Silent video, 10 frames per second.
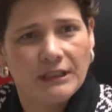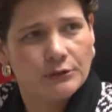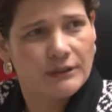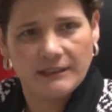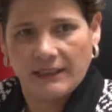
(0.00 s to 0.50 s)
Y
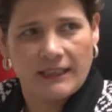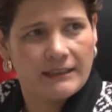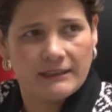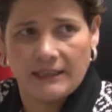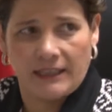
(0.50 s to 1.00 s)
eso es
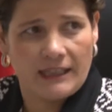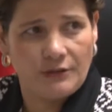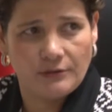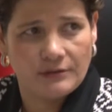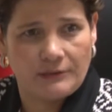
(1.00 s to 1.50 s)
cada tres
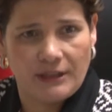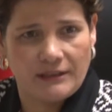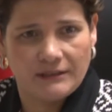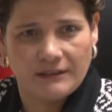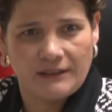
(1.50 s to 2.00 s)
años, se
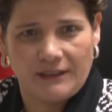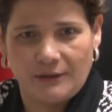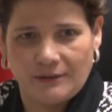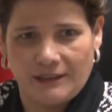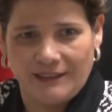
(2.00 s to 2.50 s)
viene ese
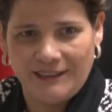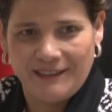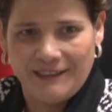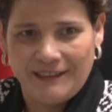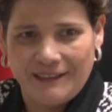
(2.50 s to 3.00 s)
ciclo de,
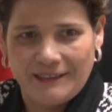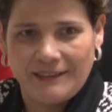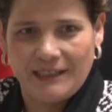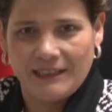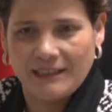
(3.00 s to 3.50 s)

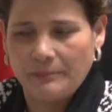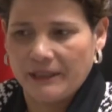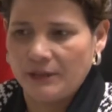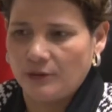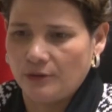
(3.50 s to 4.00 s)
ese
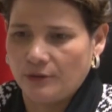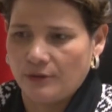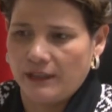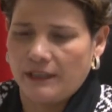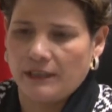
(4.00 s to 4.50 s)

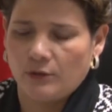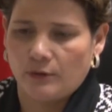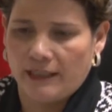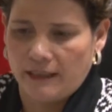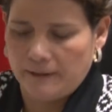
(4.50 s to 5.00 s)
periodo
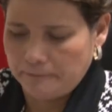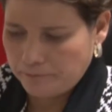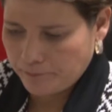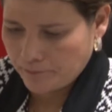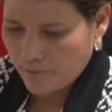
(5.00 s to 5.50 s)
electoral
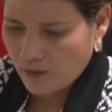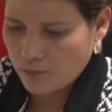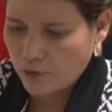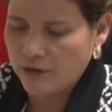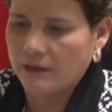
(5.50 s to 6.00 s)

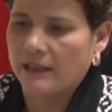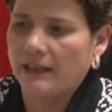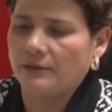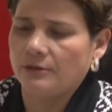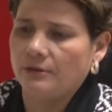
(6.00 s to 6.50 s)
muy
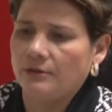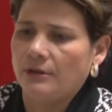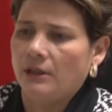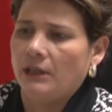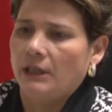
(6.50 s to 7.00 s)
cerrado. ¿no?
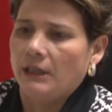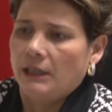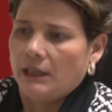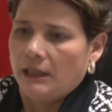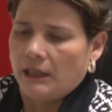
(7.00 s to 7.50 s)

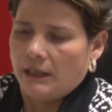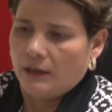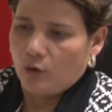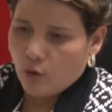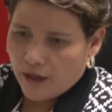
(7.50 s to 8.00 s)
Eh,
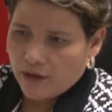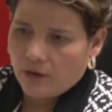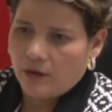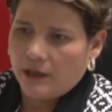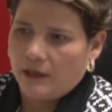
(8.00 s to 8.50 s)
luego,
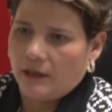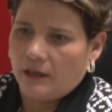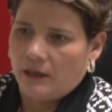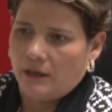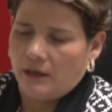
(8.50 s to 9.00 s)

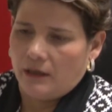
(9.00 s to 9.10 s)
eh,